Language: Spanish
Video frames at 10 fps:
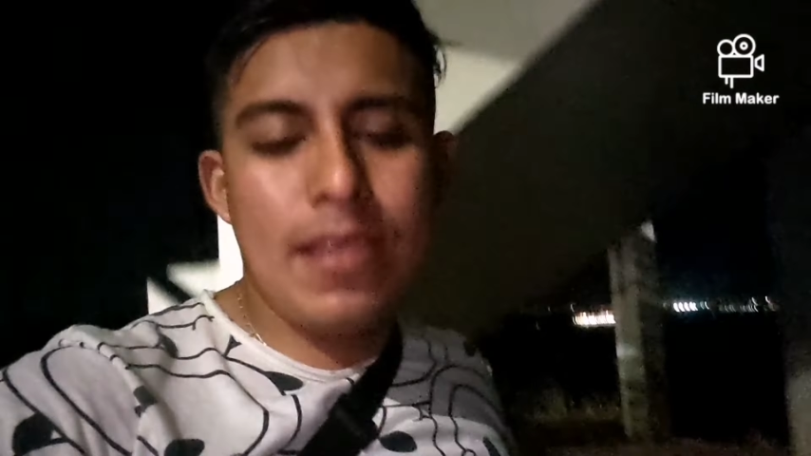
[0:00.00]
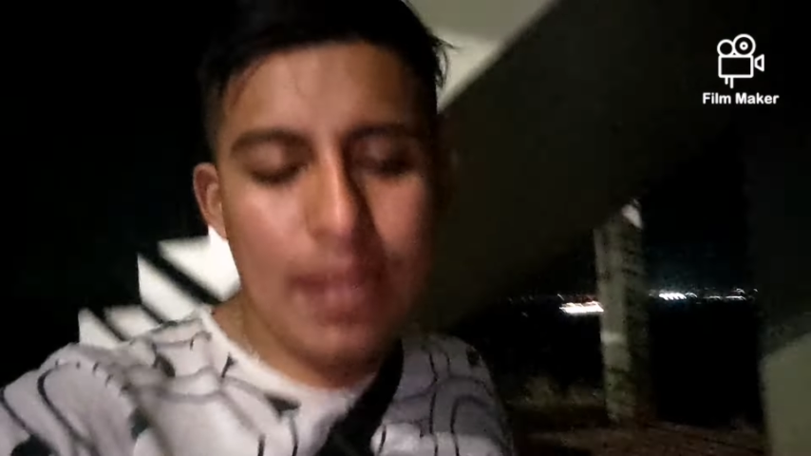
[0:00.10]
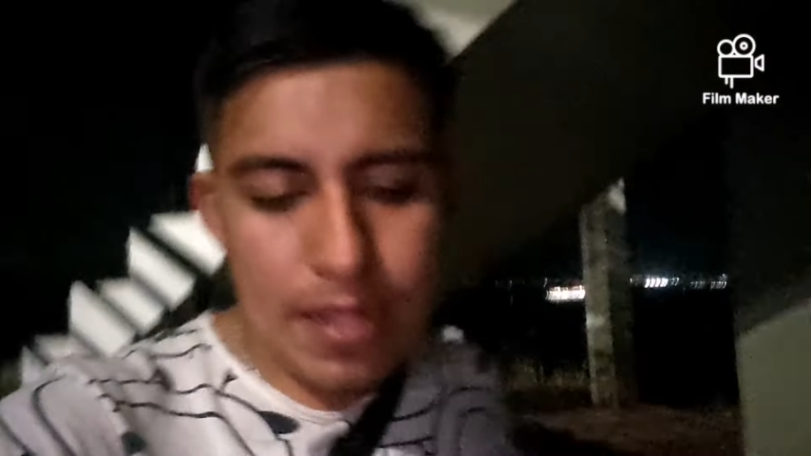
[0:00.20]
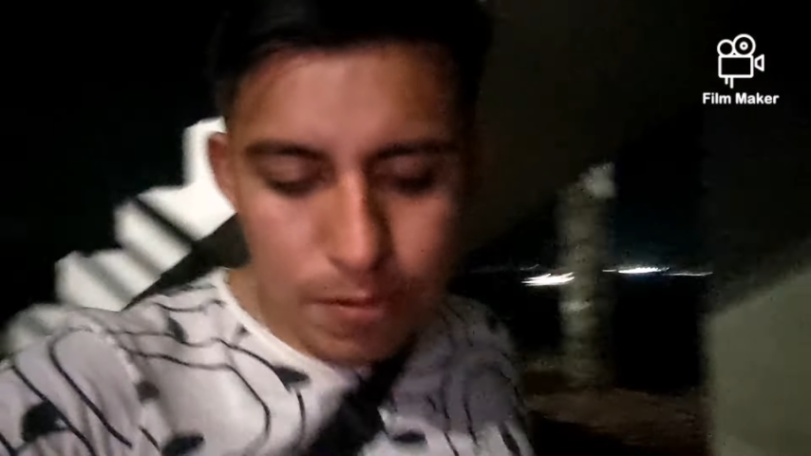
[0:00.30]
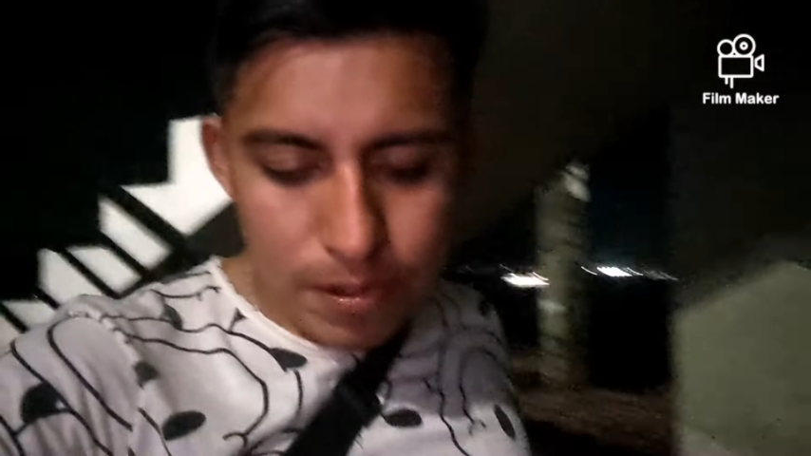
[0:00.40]

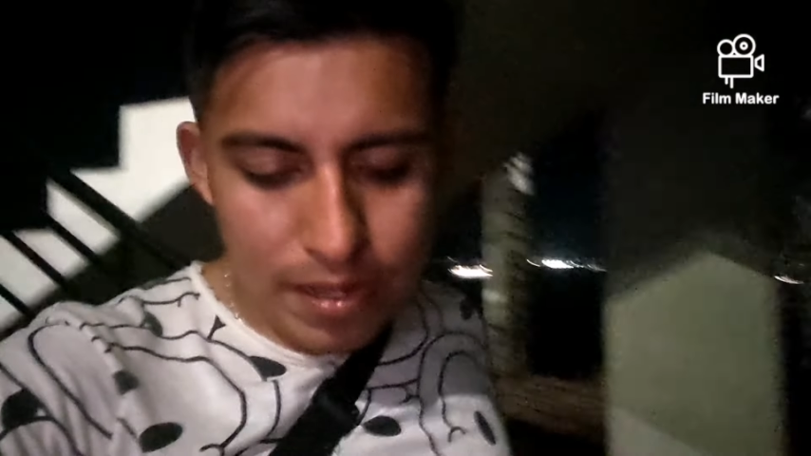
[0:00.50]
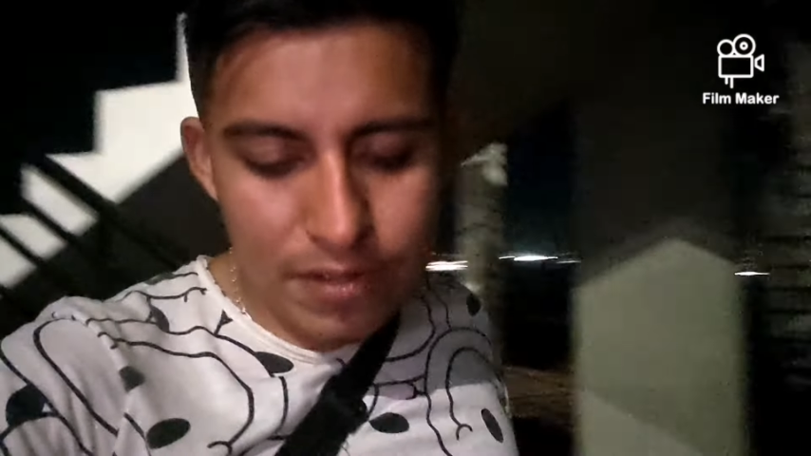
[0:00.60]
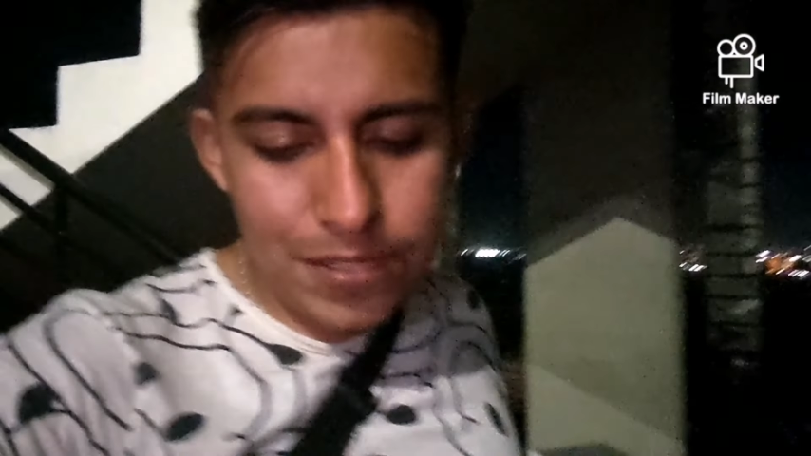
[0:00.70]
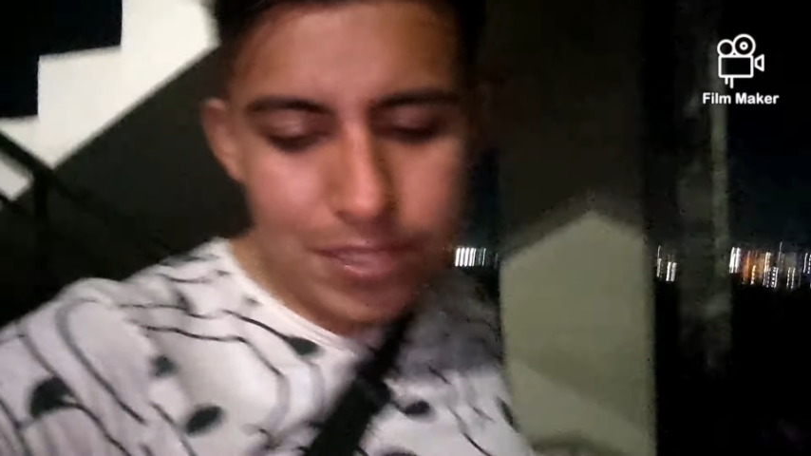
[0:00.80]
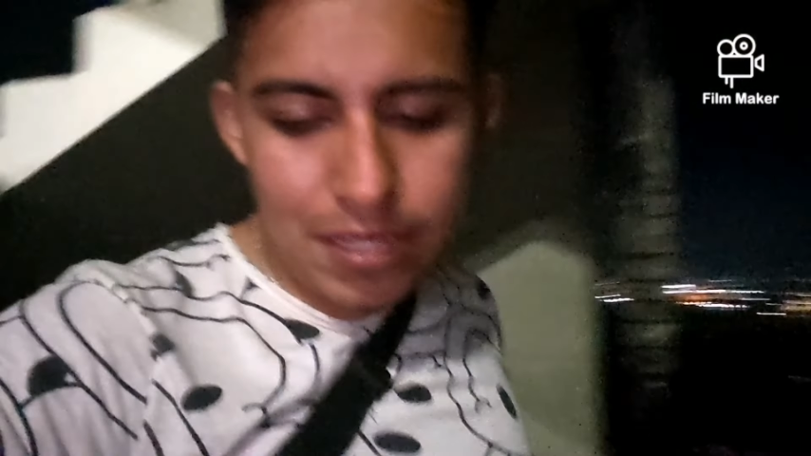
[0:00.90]
Ya sea en la
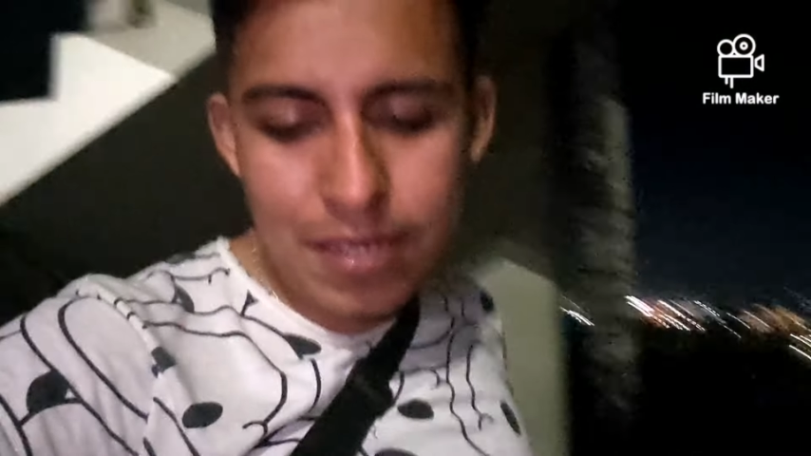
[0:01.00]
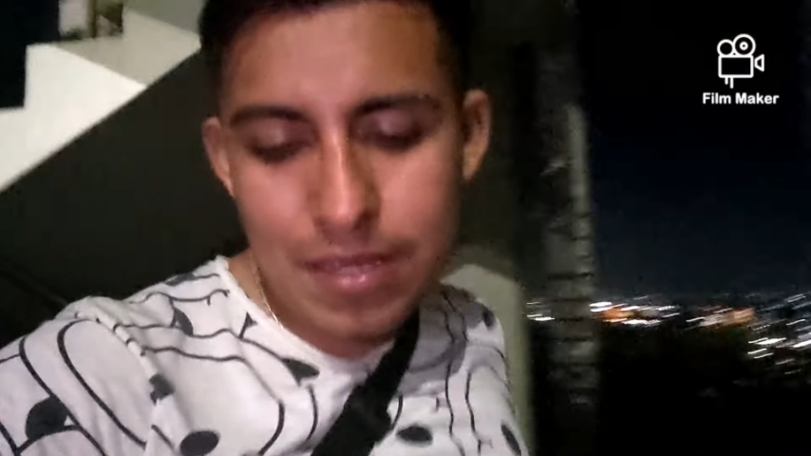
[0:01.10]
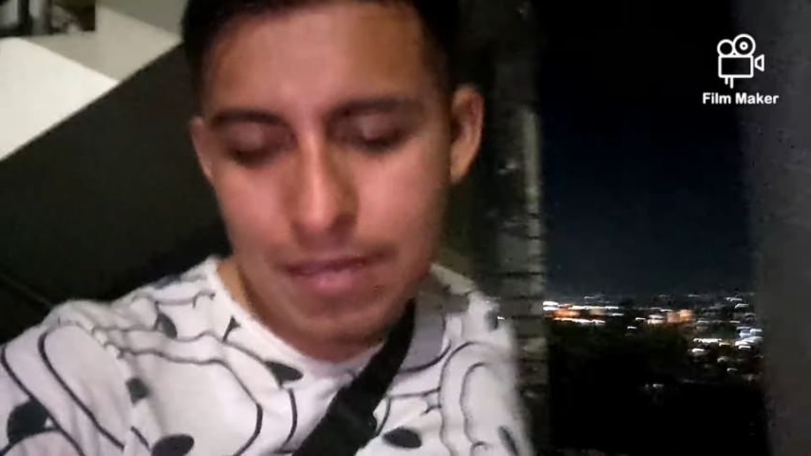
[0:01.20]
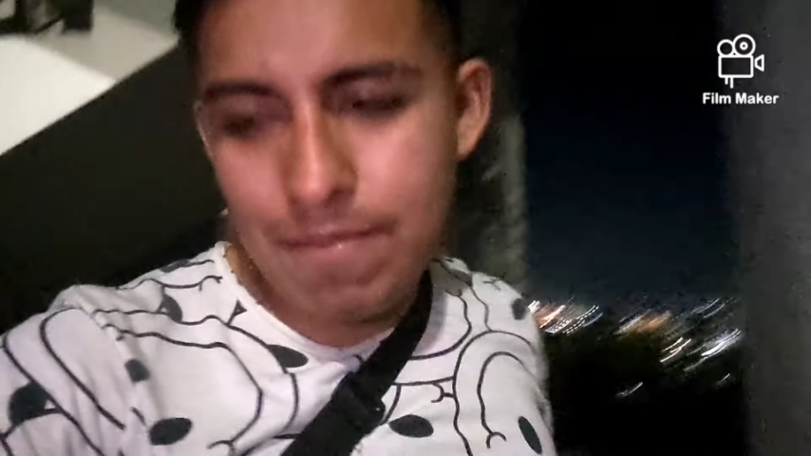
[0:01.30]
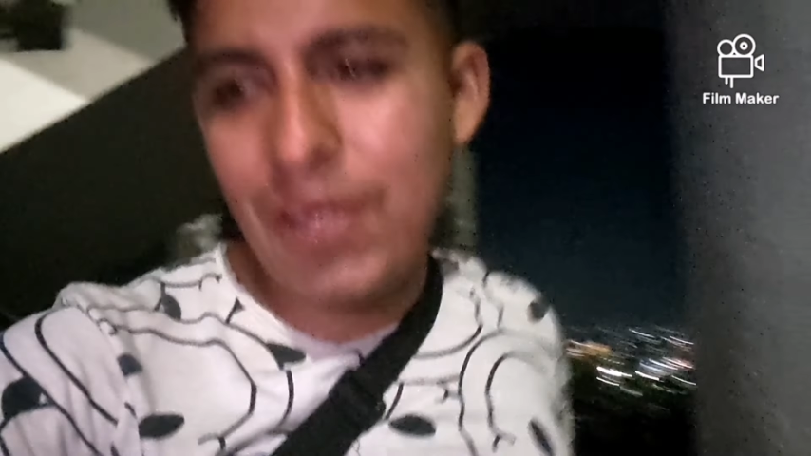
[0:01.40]
mañana
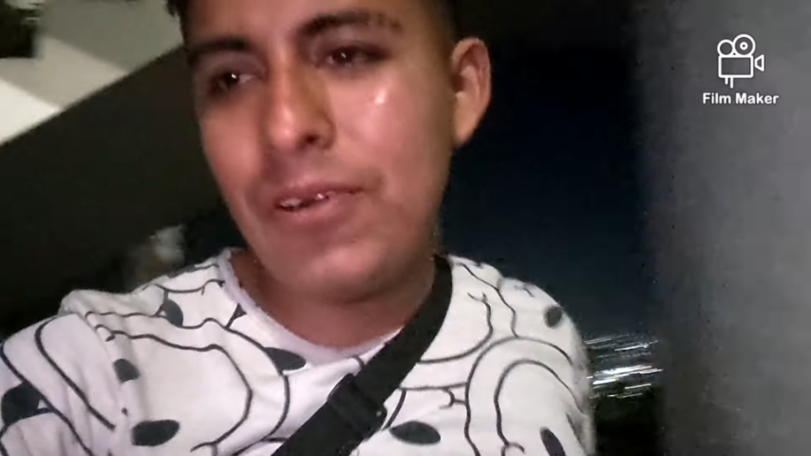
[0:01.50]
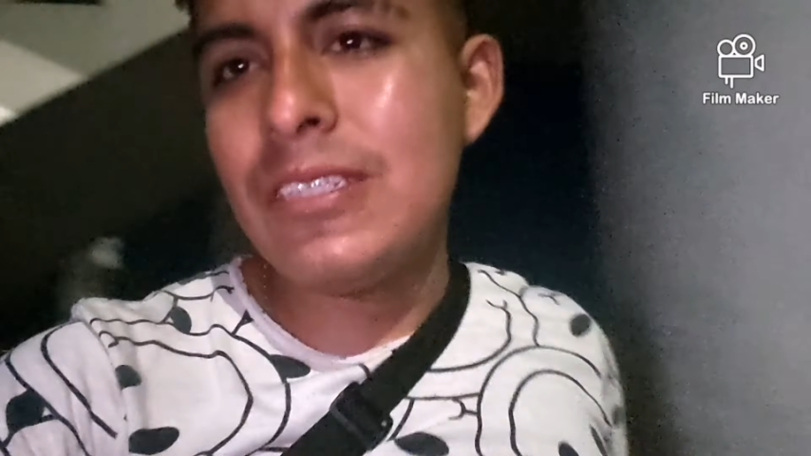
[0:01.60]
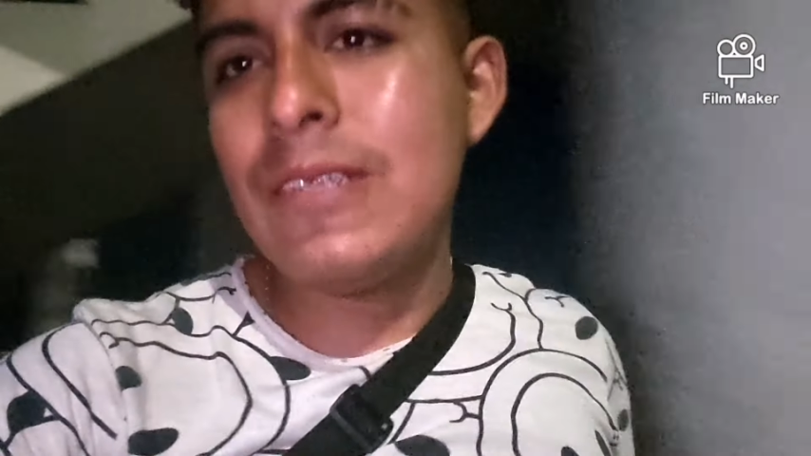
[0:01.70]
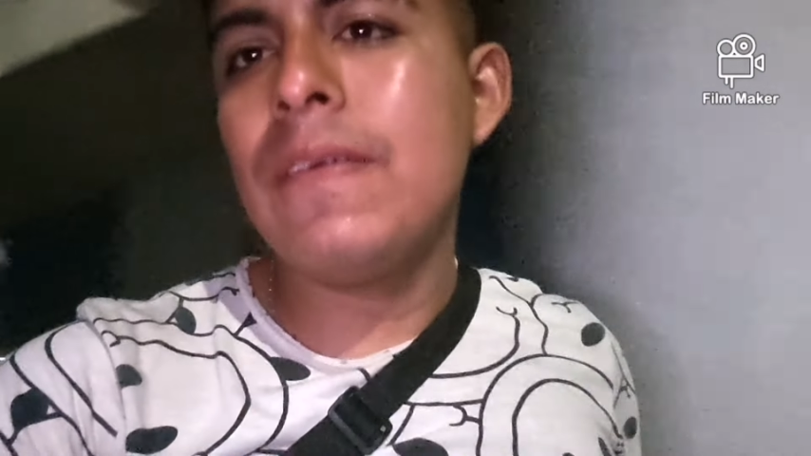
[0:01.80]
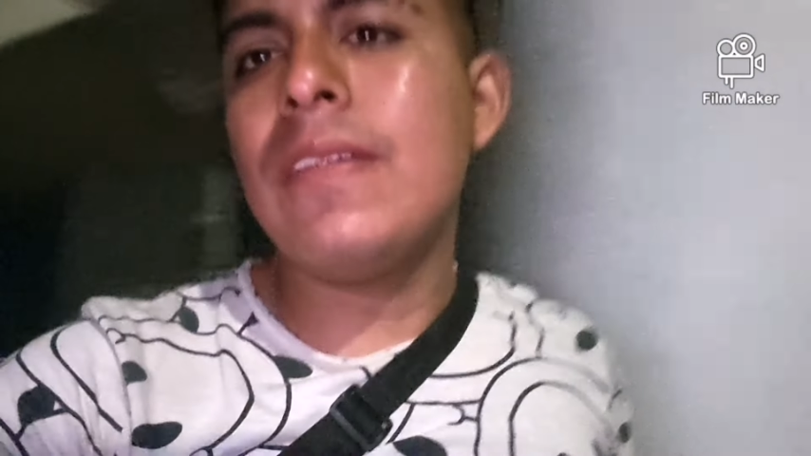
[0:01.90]
o en la
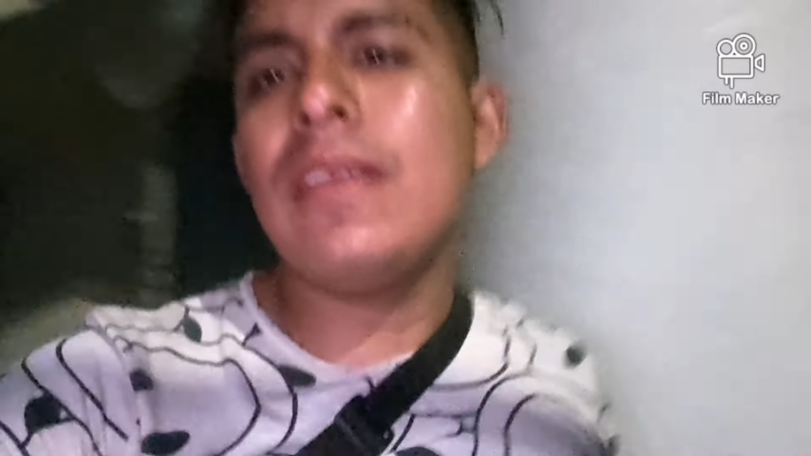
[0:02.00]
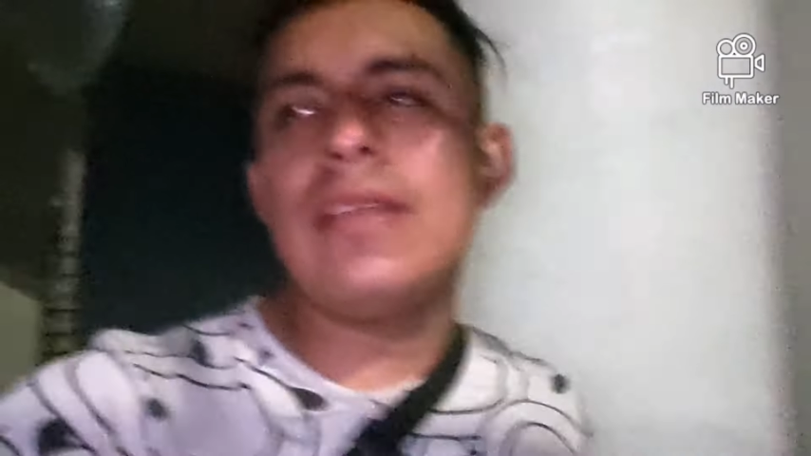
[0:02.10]
noche.